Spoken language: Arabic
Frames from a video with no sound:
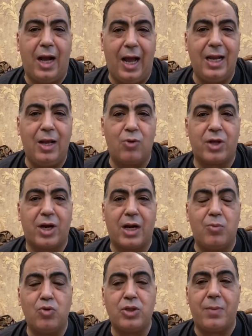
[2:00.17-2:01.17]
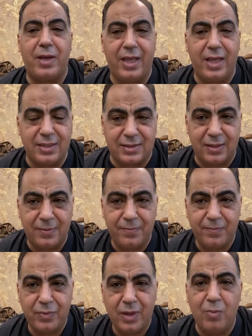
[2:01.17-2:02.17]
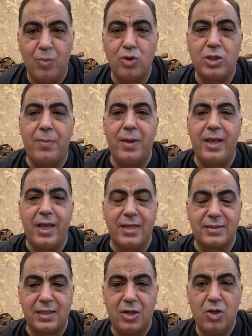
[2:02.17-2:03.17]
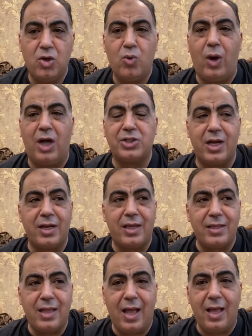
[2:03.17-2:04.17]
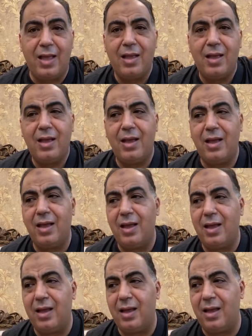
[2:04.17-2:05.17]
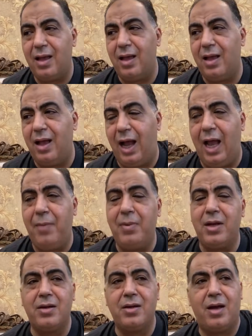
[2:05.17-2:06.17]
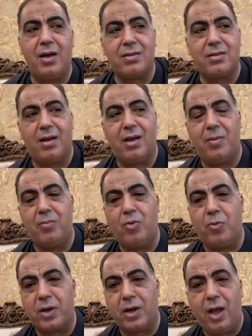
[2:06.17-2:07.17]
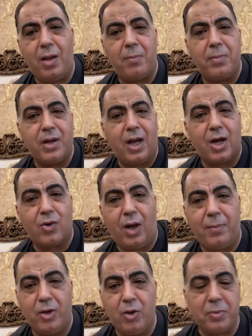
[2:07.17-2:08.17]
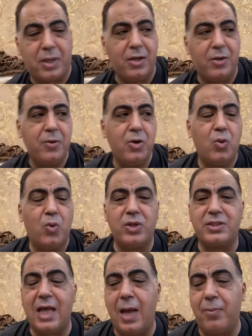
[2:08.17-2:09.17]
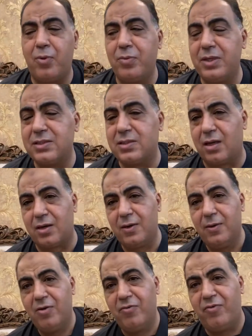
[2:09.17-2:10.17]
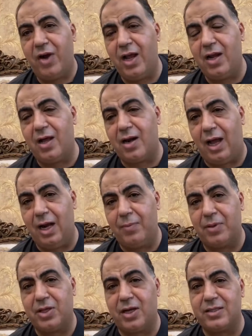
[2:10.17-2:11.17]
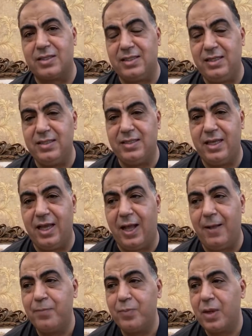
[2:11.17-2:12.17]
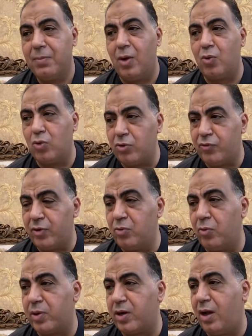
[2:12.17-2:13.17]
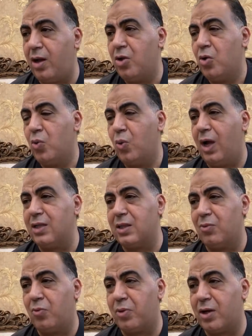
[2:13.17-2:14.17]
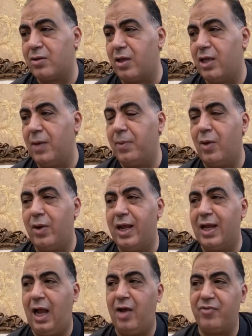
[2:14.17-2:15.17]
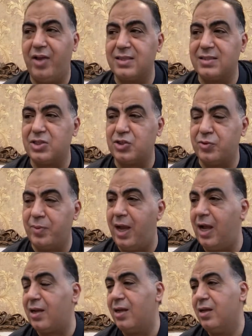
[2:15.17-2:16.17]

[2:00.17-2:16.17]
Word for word: عاليه ودرجه متميزه متميزه وعشان كده آه، آه، آه، عامل النهارده مباراه من اروع ما يمكن وسابوا مستر فايلر على مدار ال 90 دقيقه موجود في المباراه وادى مباراه طيبه ونجح في هز الشباك